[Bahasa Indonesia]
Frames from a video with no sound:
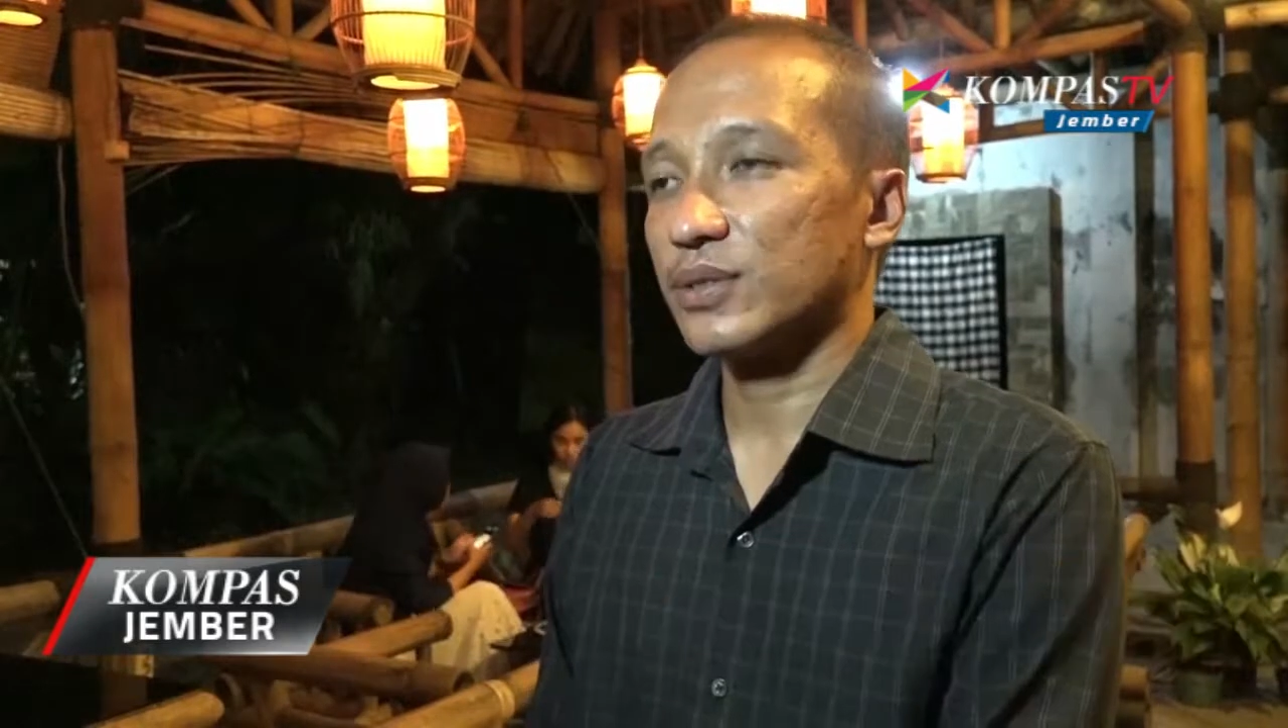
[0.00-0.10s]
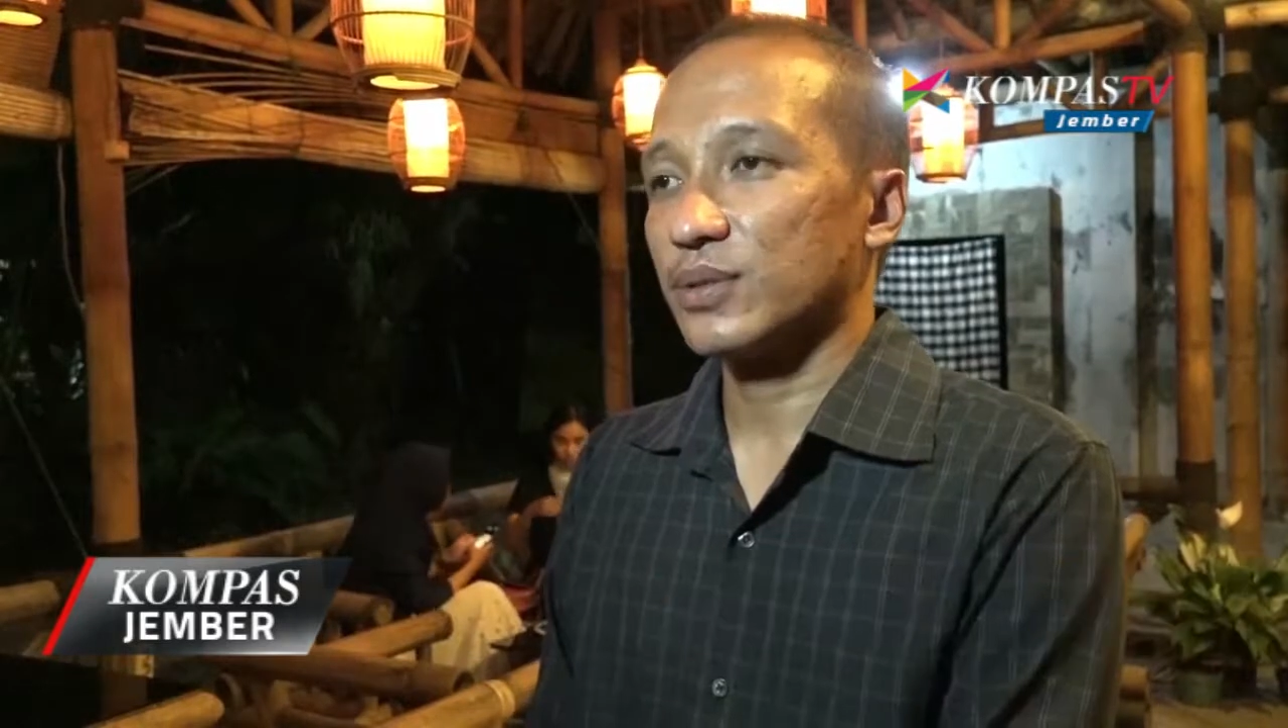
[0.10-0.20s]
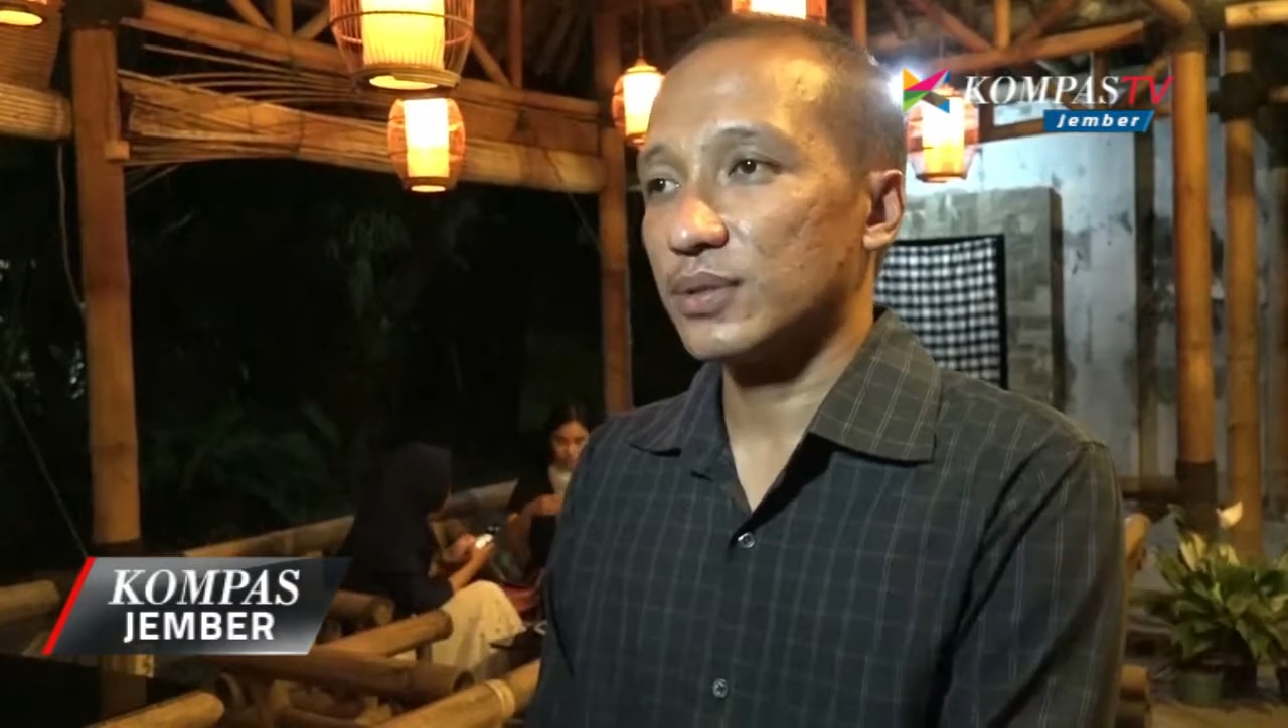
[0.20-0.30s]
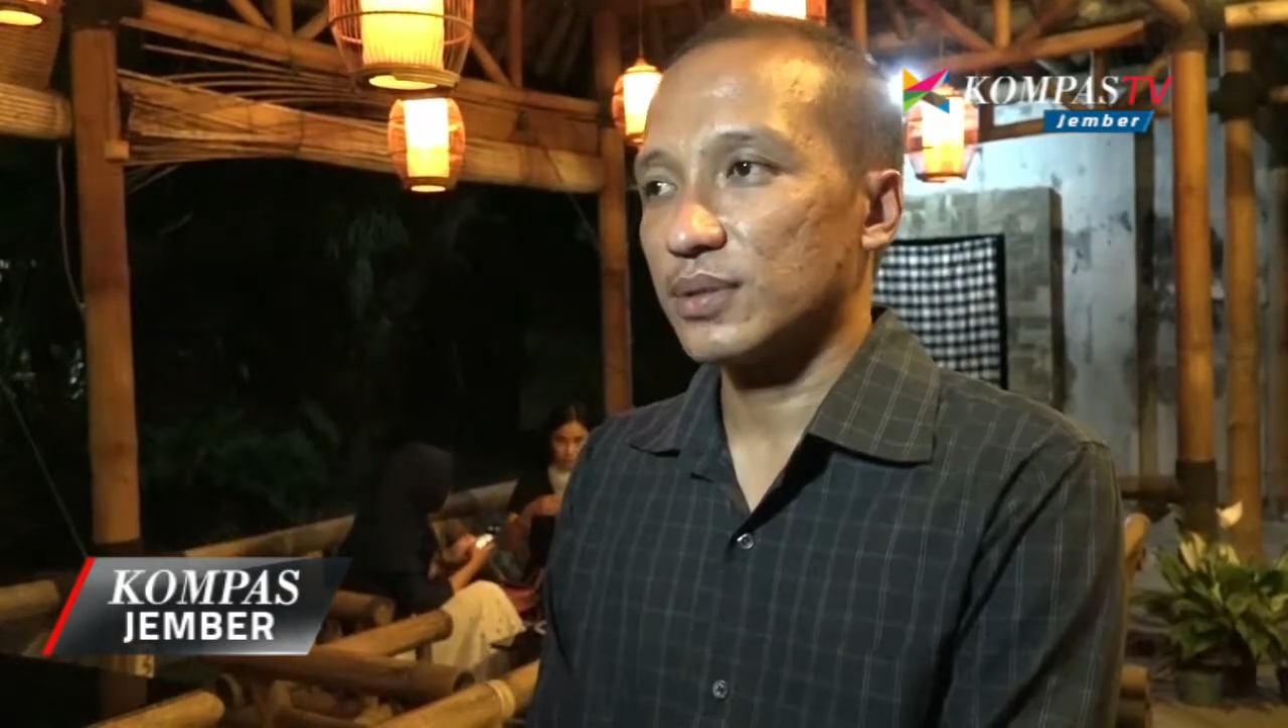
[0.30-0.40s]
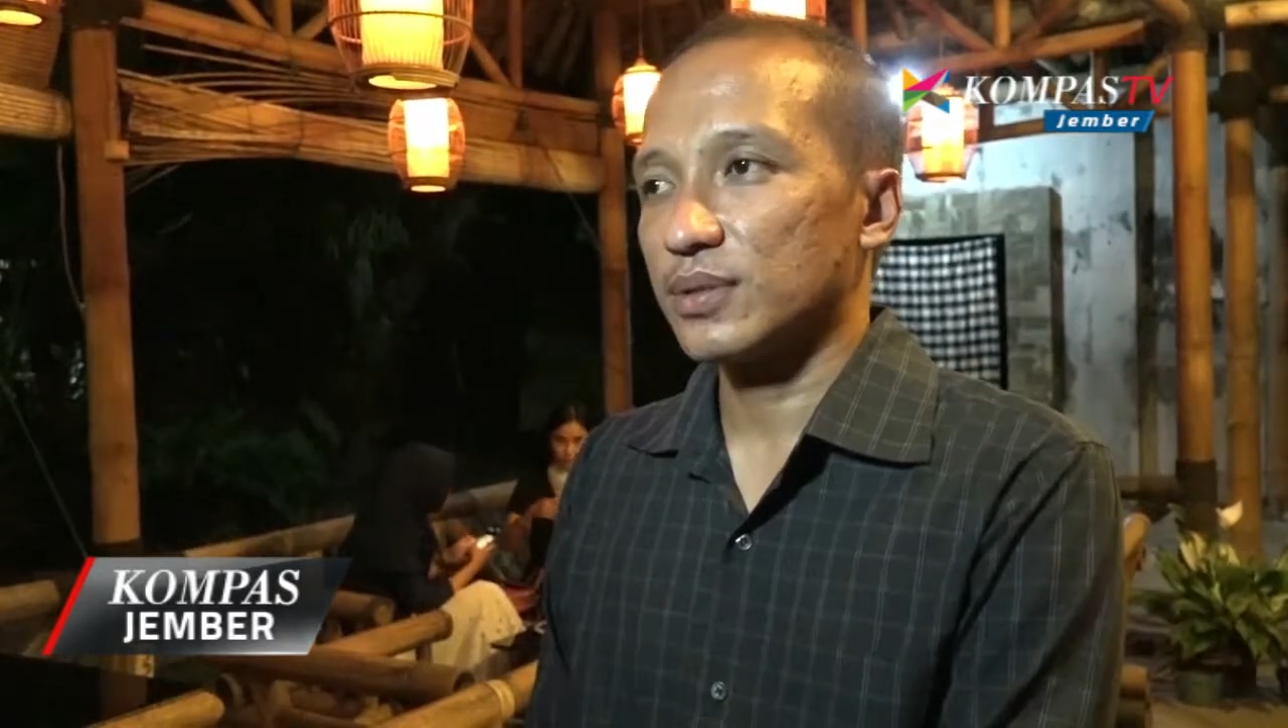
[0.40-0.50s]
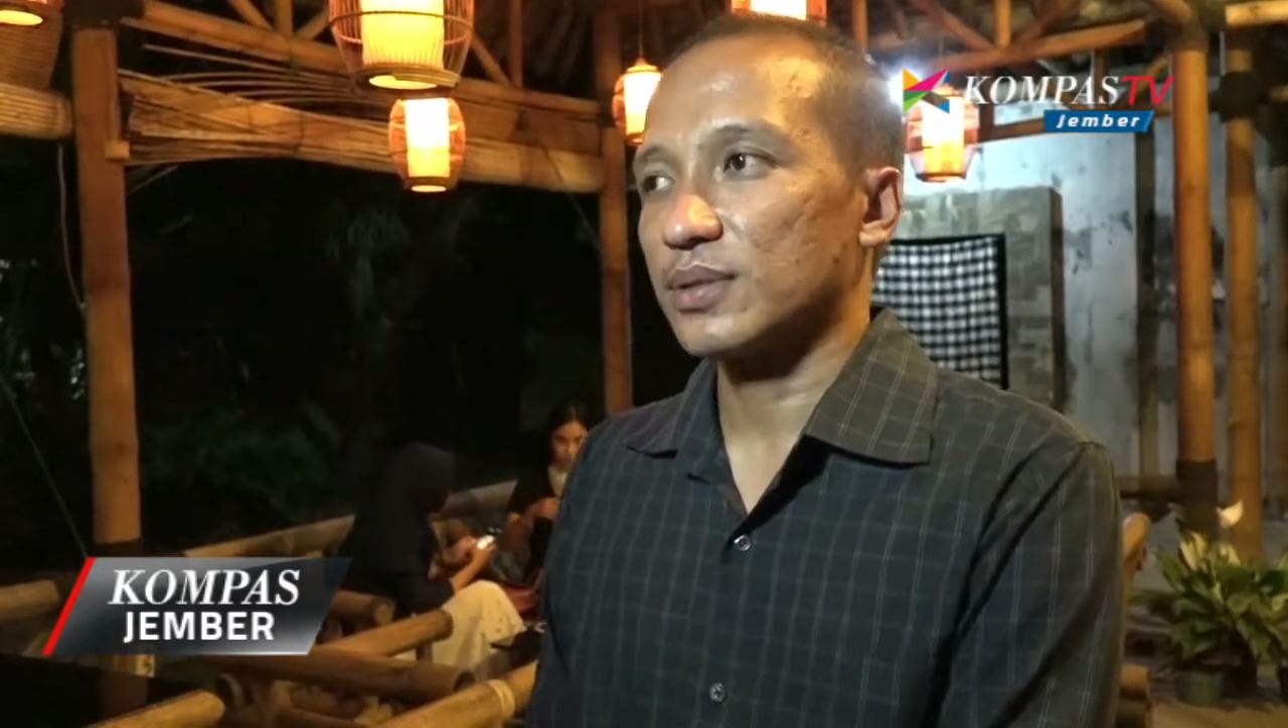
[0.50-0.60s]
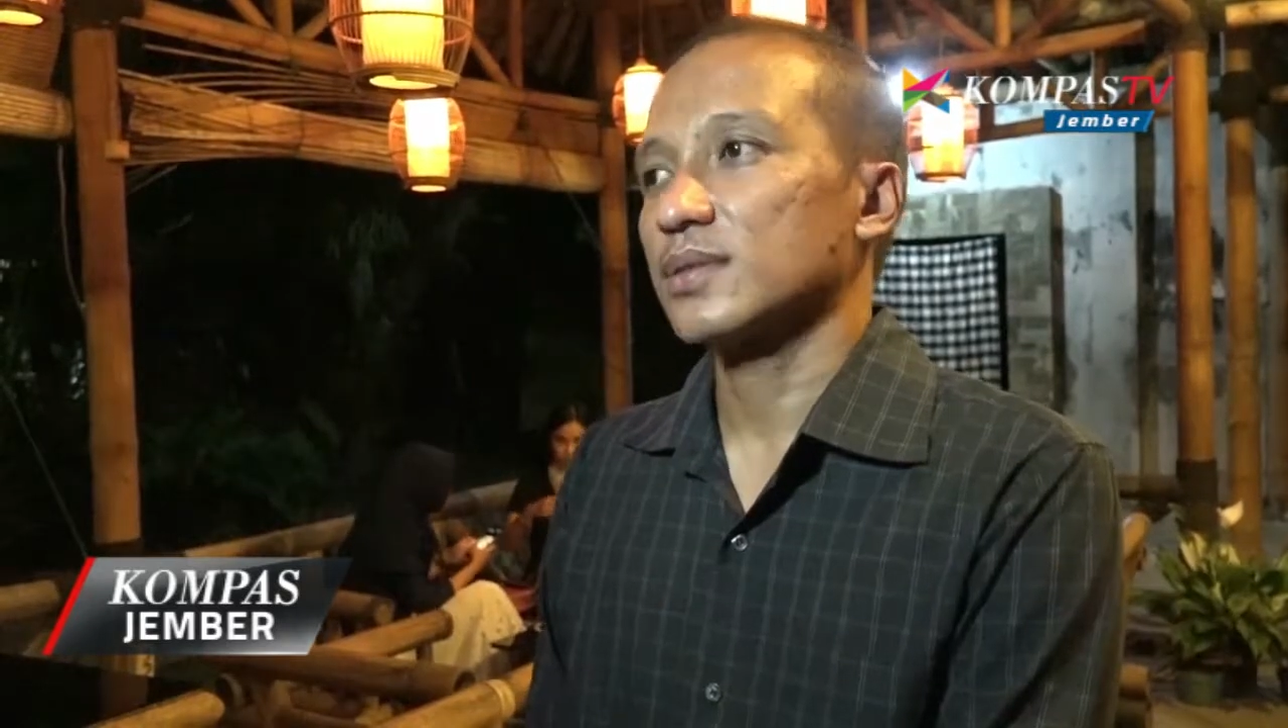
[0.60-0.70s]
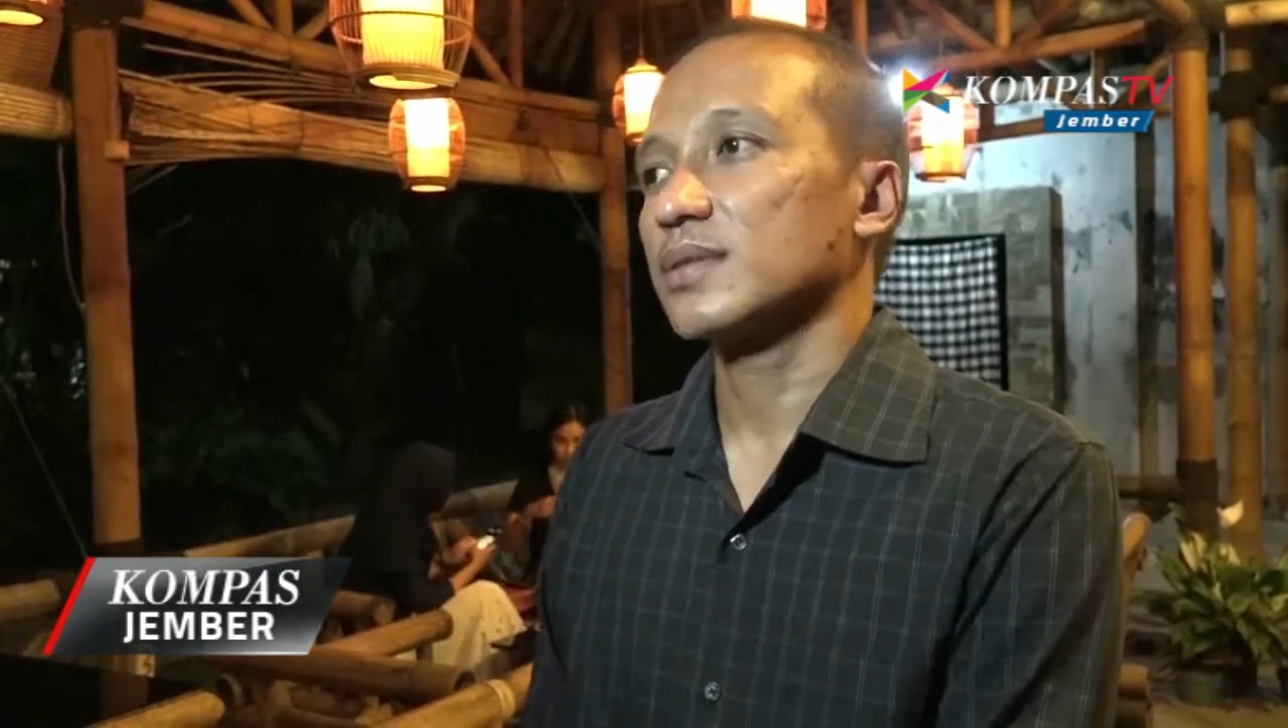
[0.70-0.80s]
jus